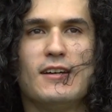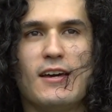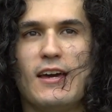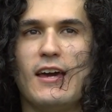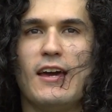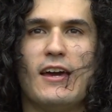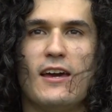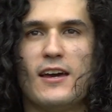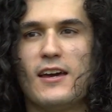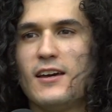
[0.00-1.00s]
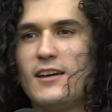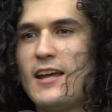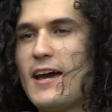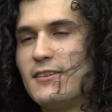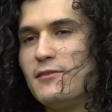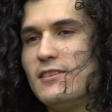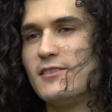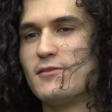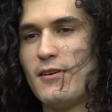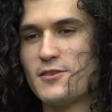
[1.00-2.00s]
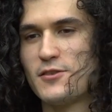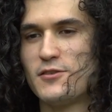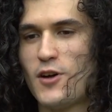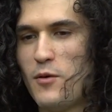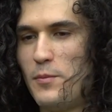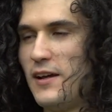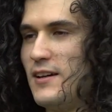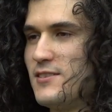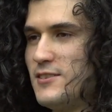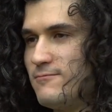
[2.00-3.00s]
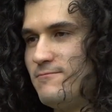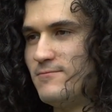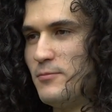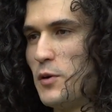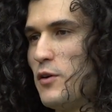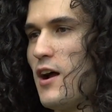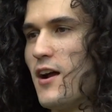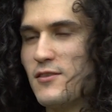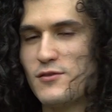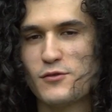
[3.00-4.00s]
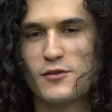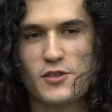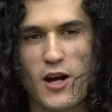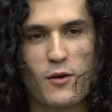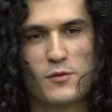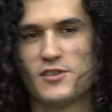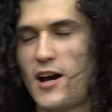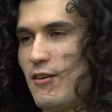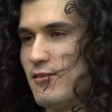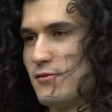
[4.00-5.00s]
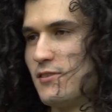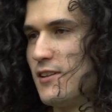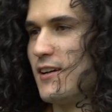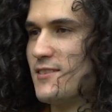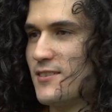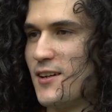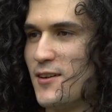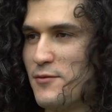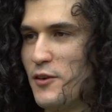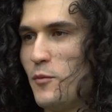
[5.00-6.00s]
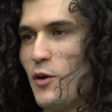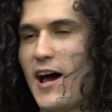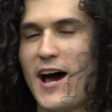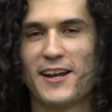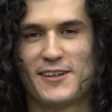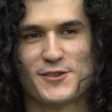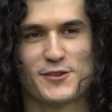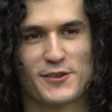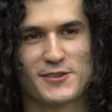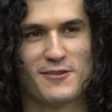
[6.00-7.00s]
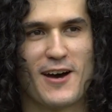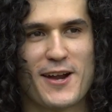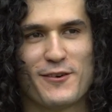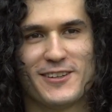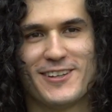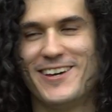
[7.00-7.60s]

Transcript: e, e niente, quindi insomma ce lo siamo presi per ora nessuno ci ha accusato insomma, di essere filomonarchici o cose varie, quindi